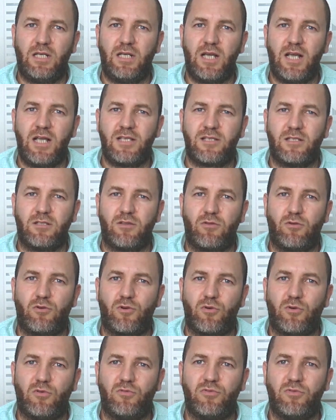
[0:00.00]
على احسن
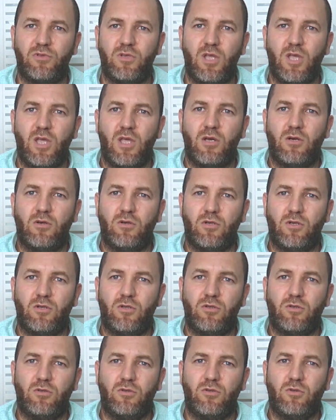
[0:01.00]
الظروف
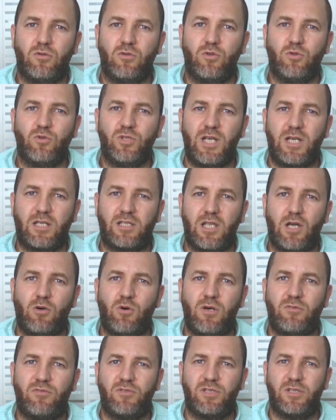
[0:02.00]
وهناك
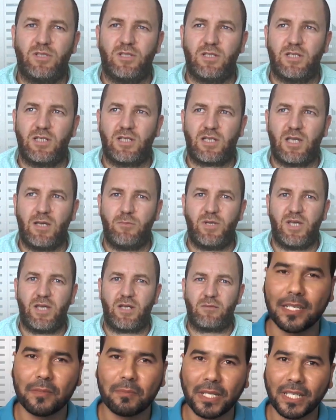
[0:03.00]
توافد كبير
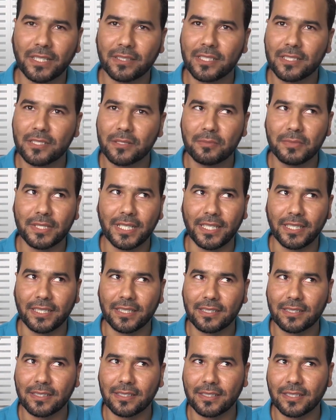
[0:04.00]
اللي ما يقدرش من
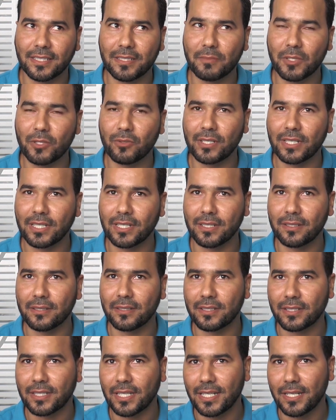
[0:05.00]
ناحيه كما يقول لك
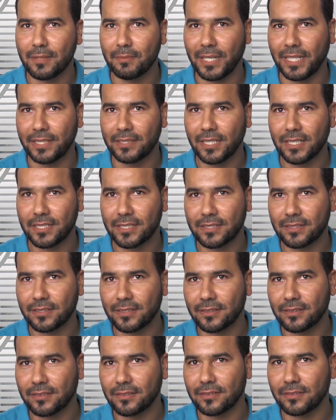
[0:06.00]
كان اللي ما عندهش
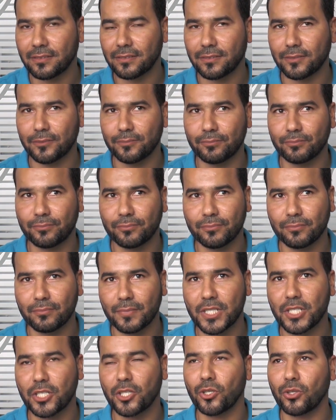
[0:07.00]
آه،
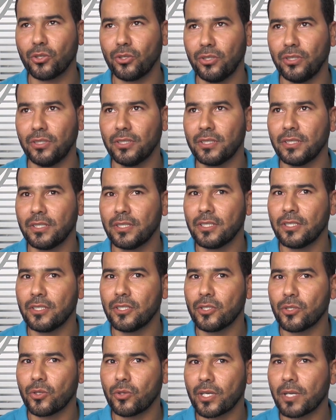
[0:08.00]
باش يروح
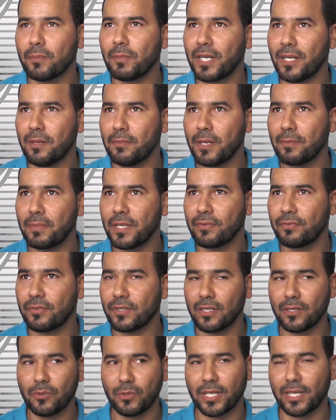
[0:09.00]
فمرحبا به في
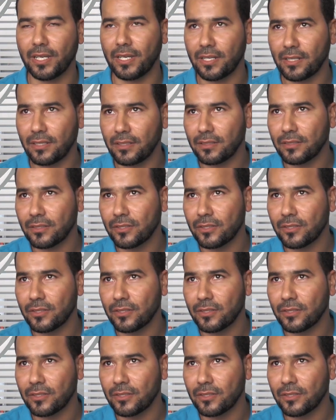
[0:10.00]
الوكاله